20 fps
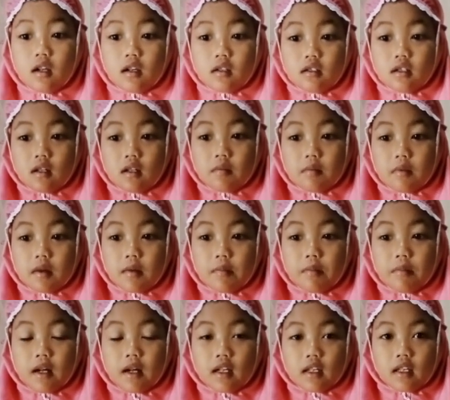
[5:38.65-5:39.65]
Nama
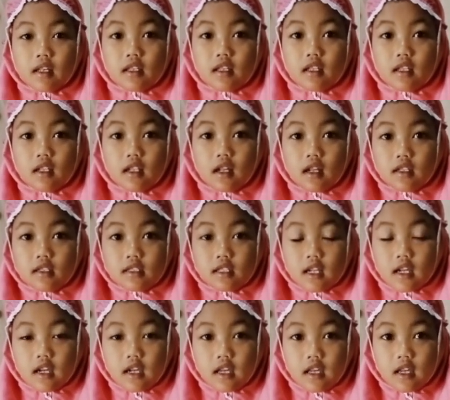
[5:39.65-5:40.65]
panggilan
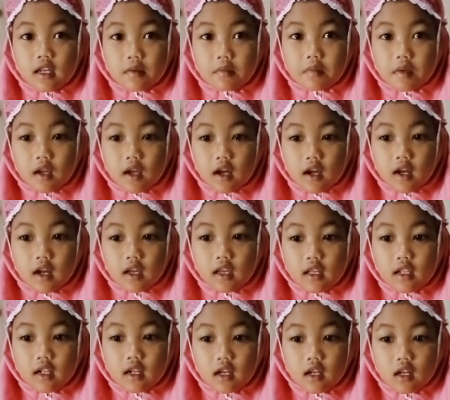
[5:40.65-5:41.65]
saya
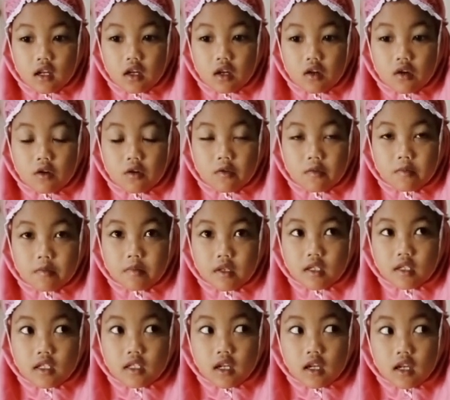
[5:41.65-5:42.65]
Mikaela. Hobi
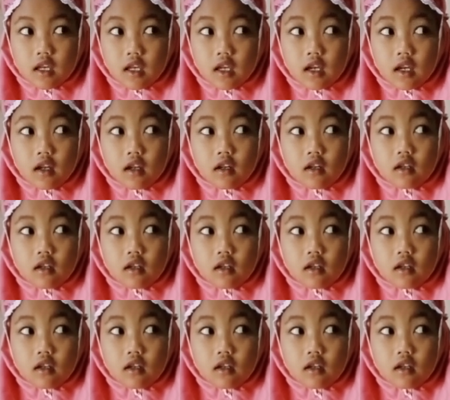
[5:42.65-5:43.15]
saya